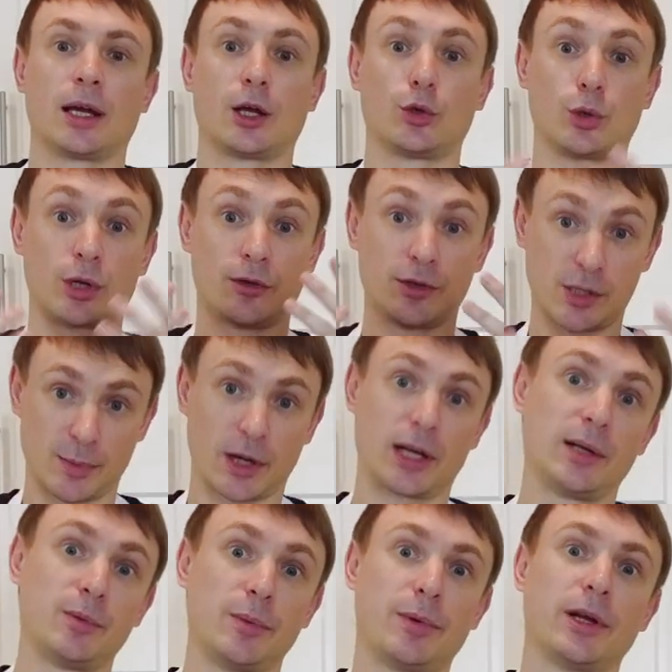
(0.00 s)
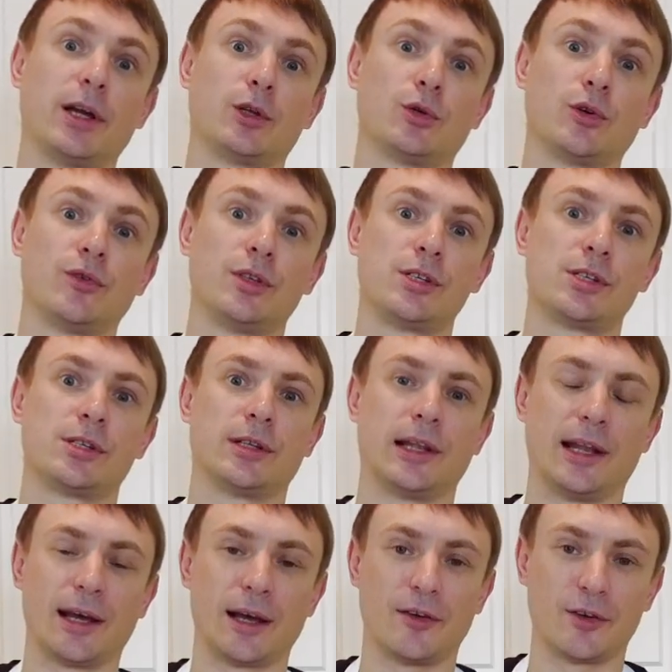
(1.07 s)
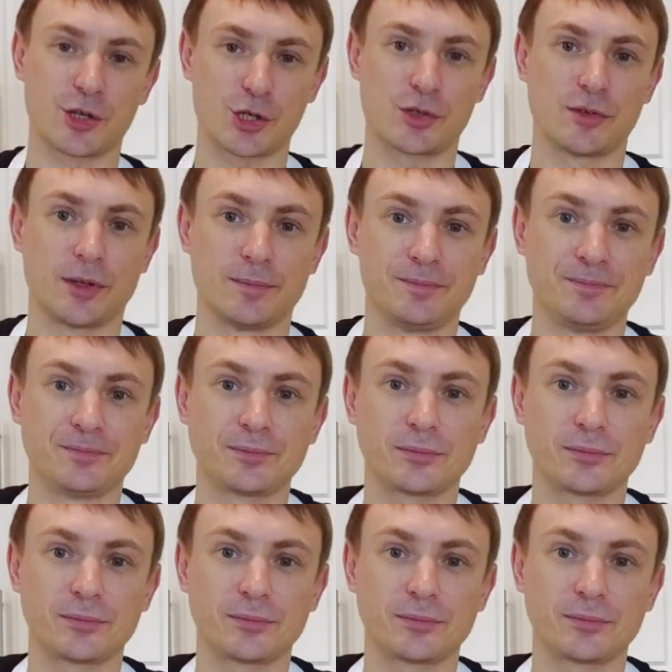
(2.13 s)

которое вы смогли бы приготовить для вашего